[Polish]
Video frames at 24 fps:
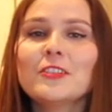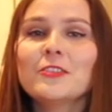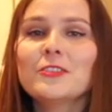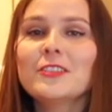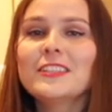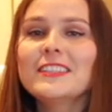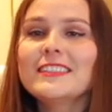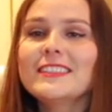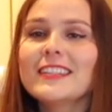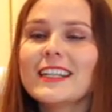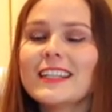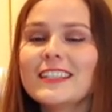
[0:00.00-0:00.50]
to
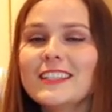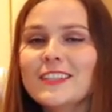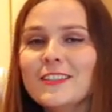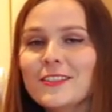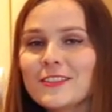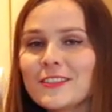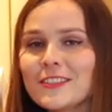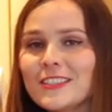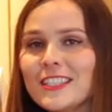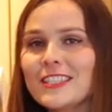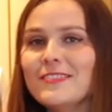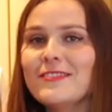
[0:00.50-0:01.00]
nic tak nie
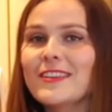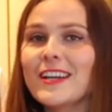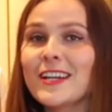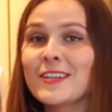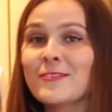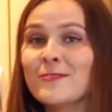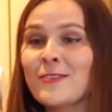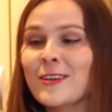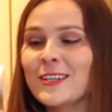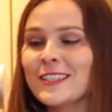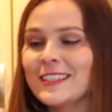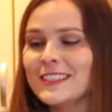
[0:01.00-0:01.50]
rozgrzewa
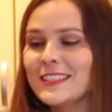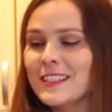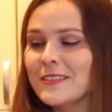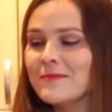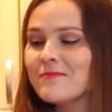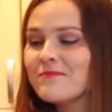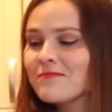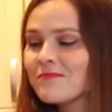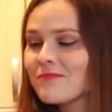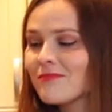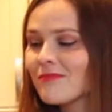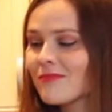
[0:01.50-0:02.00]
jak
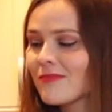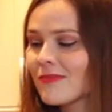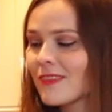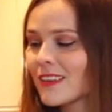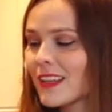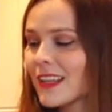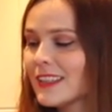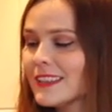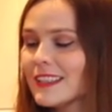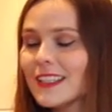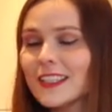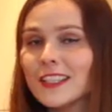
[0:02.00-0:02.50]
właśnie
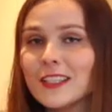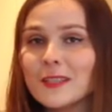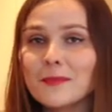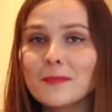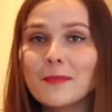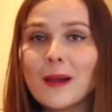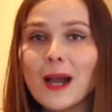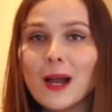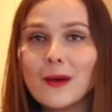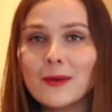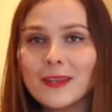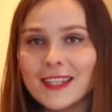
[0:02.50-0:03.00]
taki
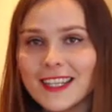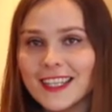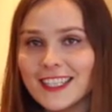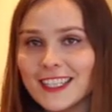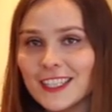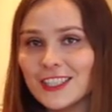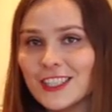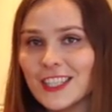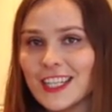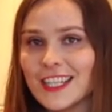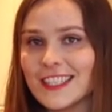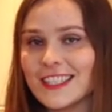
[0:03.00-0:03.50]
mały
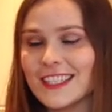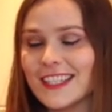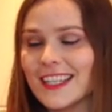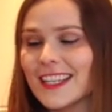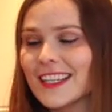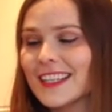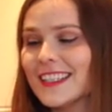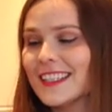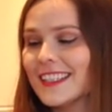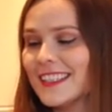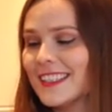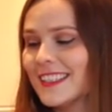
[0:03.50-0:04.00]

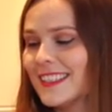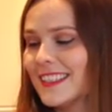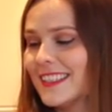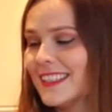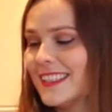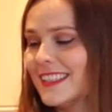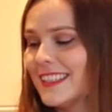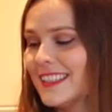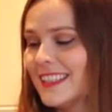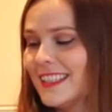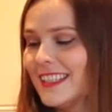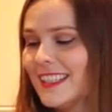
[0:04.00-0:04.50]
kieliszeczek y,
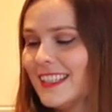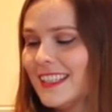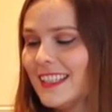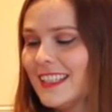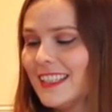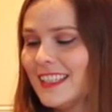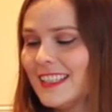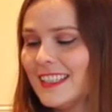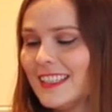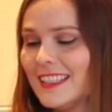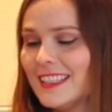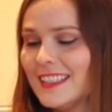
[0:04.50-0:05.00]

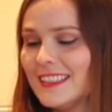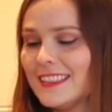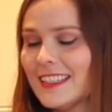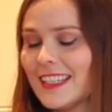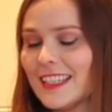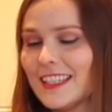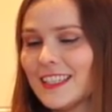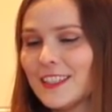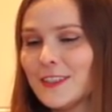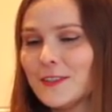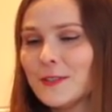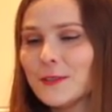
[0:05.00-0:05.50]
y,
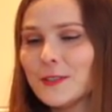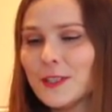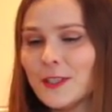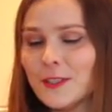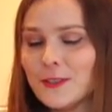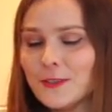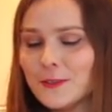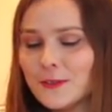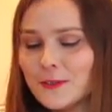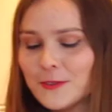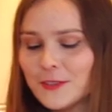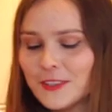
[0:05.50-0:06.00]
takiej
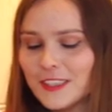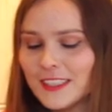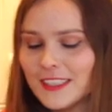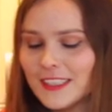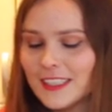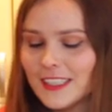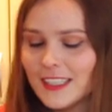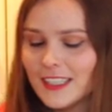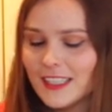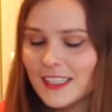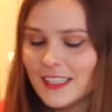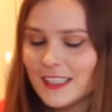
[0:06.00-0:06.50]

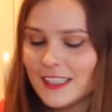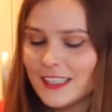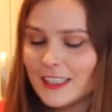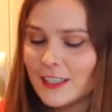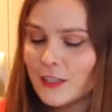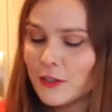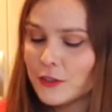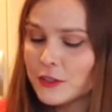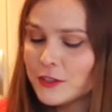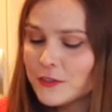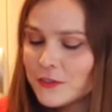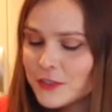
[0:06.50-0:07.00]
nutellówki. Y,
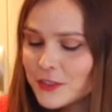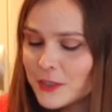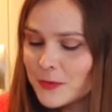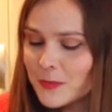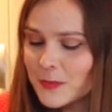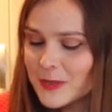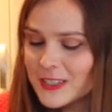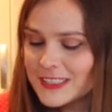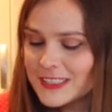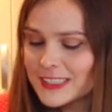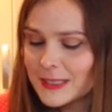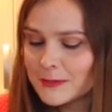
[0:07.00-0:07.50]
oczywiście
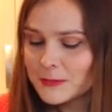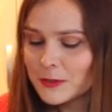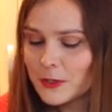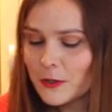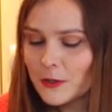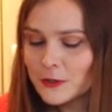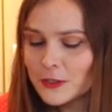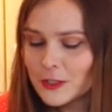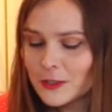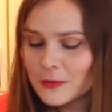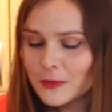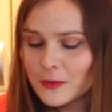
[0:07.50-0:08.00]
polecam to
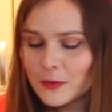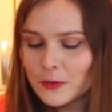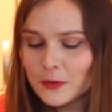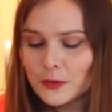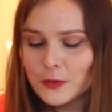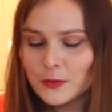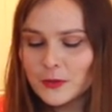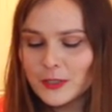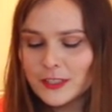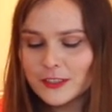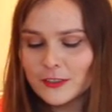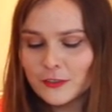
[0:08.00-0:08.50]
osobom,
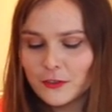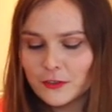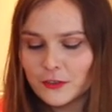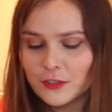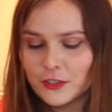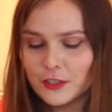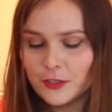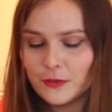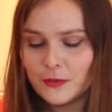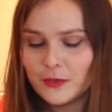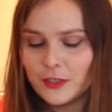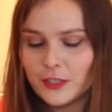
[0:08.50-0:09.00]
które
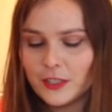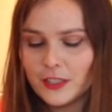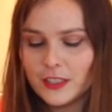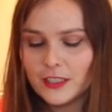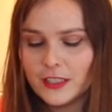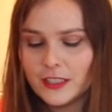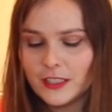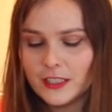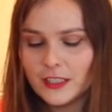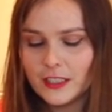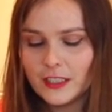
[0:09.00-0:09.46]
skończyły